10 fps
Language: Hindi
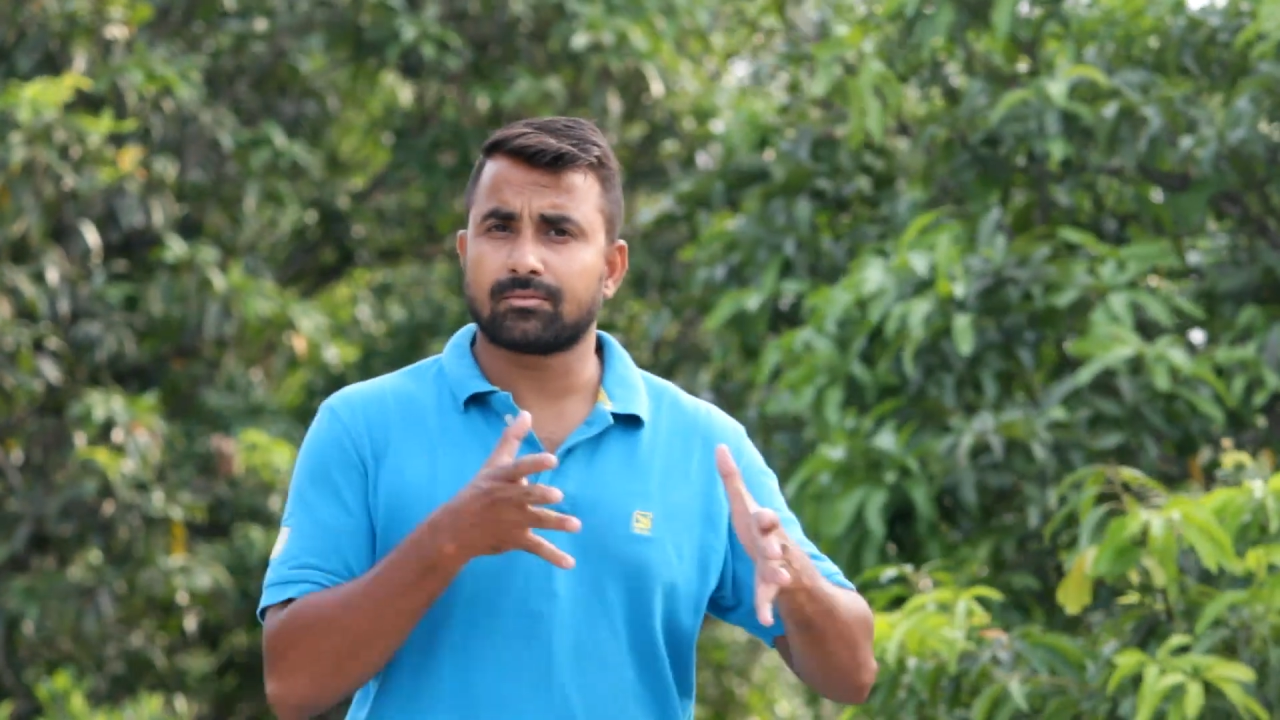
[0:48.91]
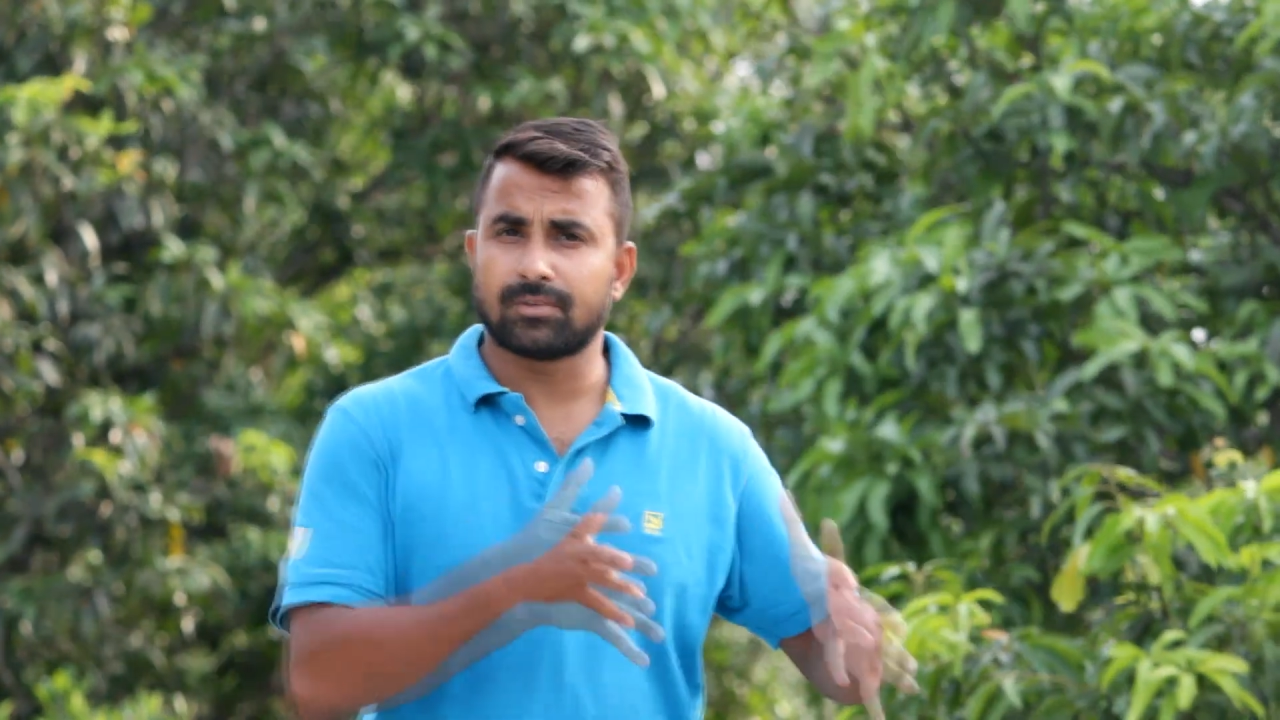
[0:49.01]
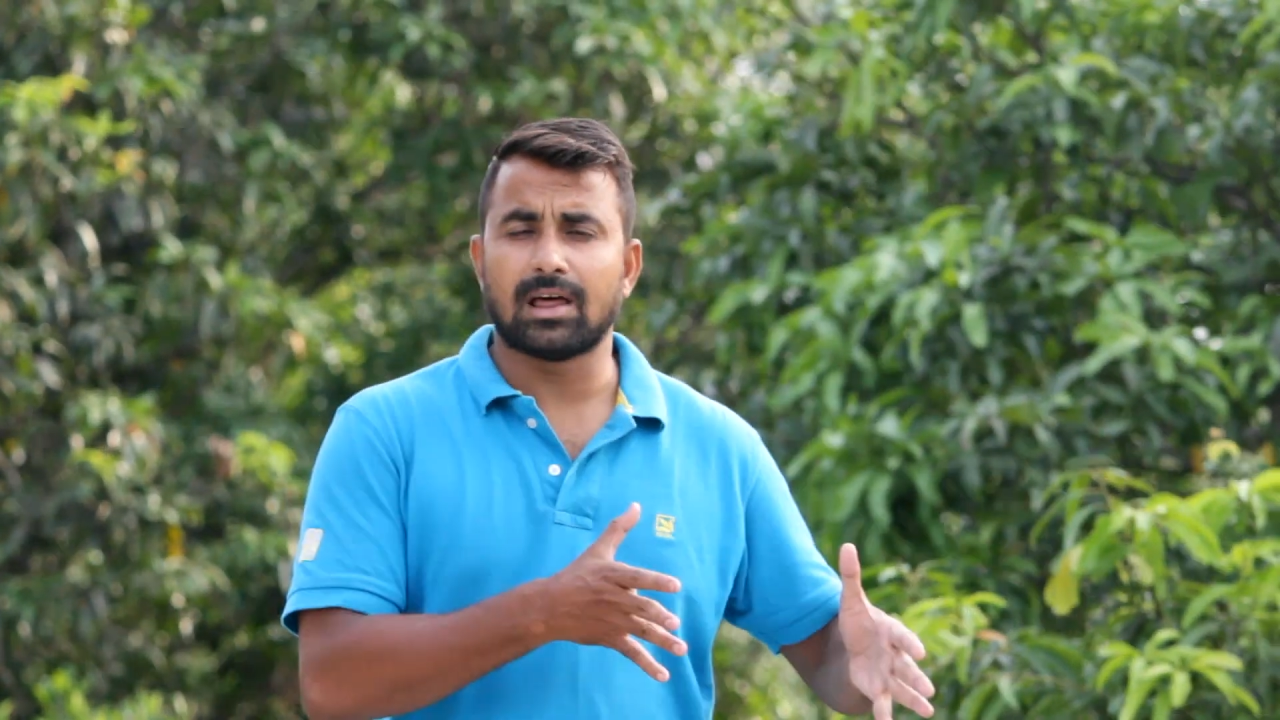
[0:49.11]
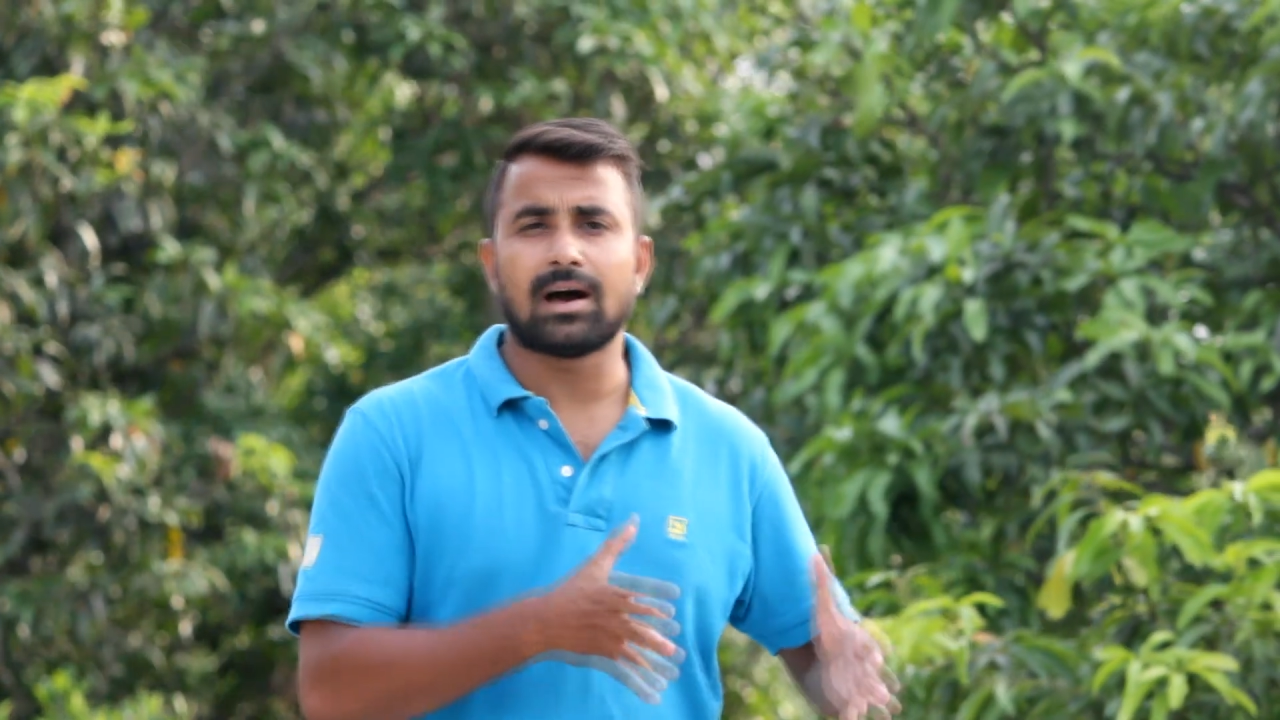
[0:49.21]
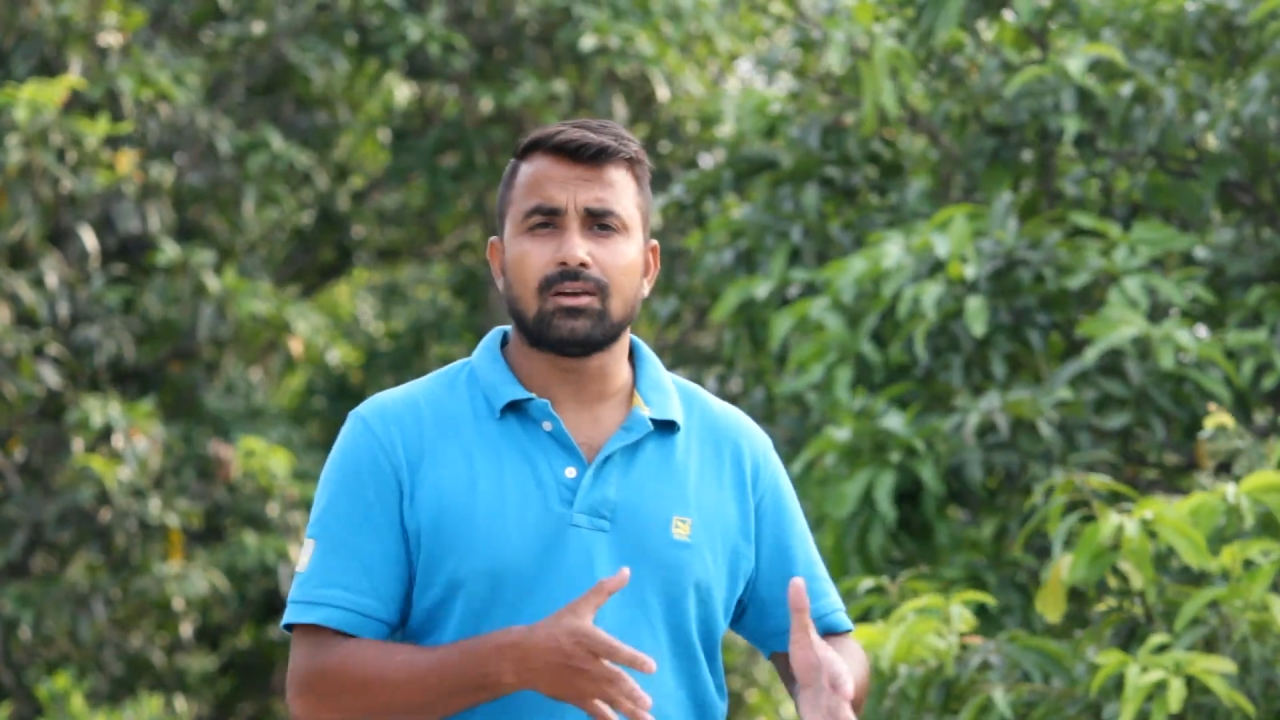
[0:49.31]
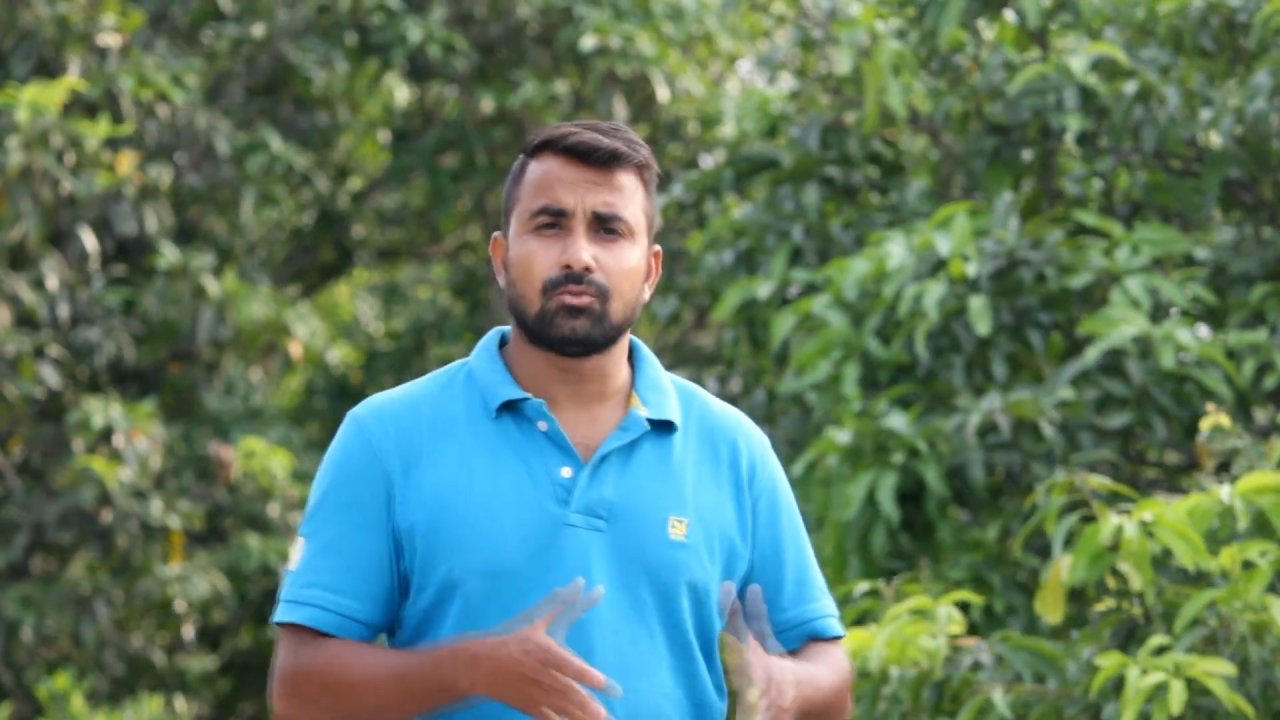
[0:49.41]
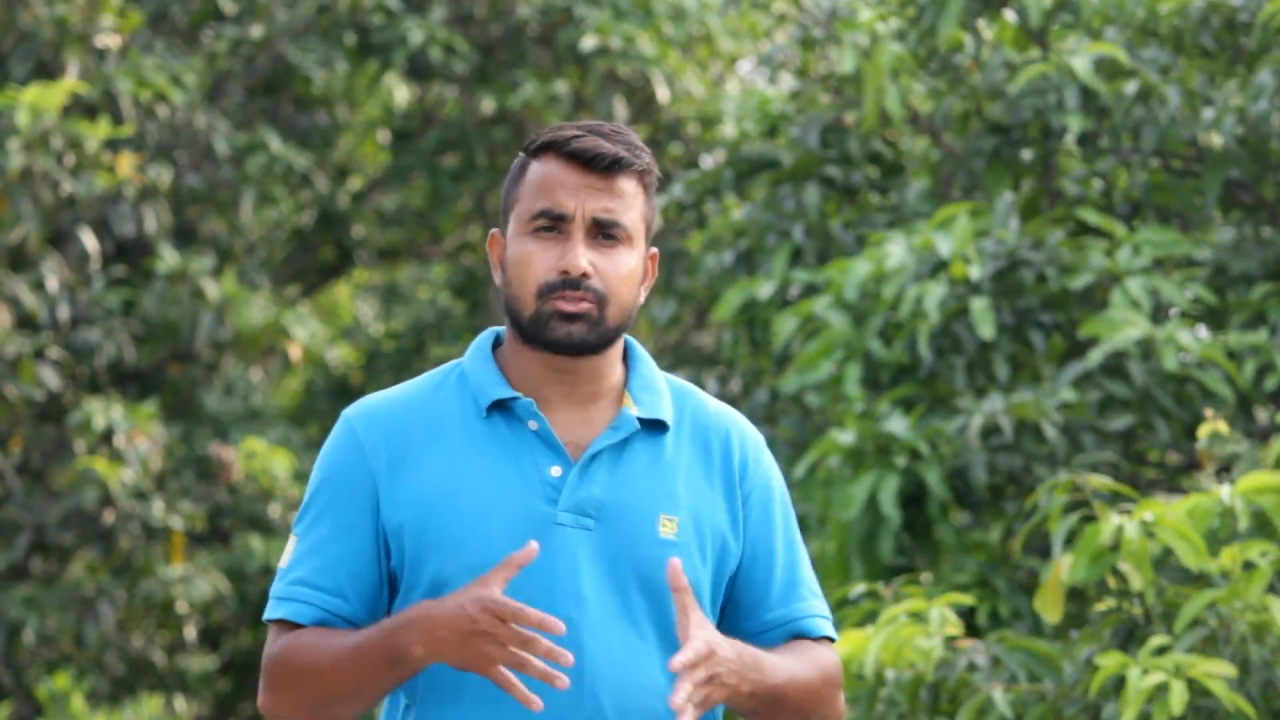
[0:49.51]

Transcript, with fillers: फिलहाल